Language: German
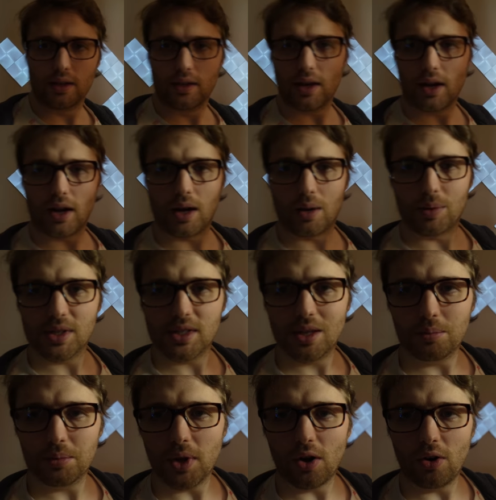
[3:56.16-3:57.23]
Ja, aber es
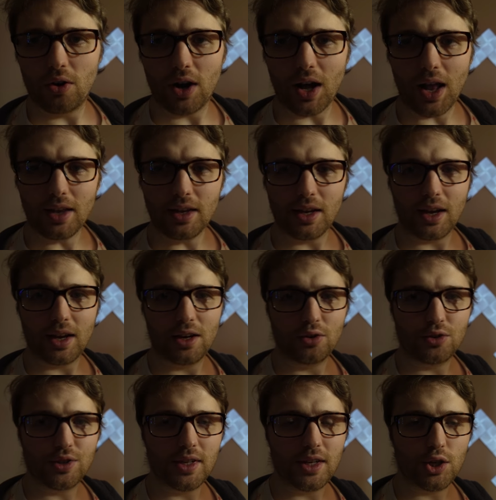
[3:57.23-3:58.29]
gibt auch andere
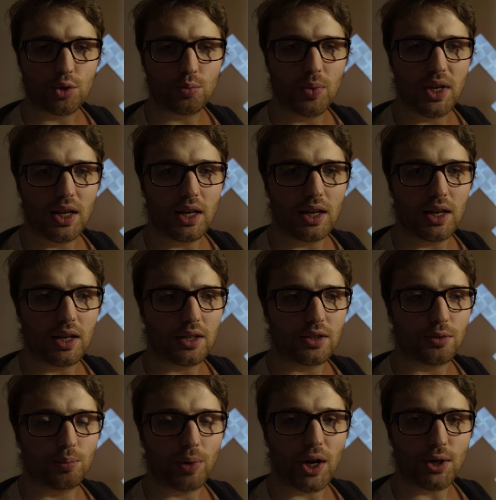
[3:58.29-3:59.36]
lustige Spiele,
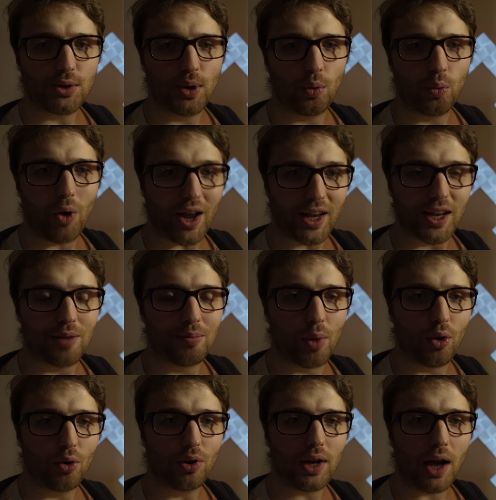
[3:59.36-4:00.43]
zum Beispiel
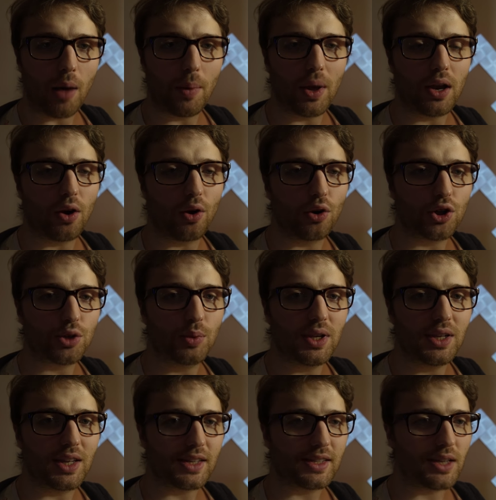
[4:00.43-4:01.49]
Whack-A-Mole kann man auch
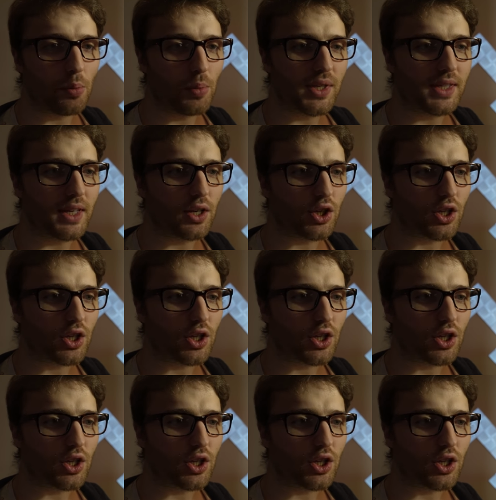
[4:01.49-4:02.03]
spielen, das ist ein bisschen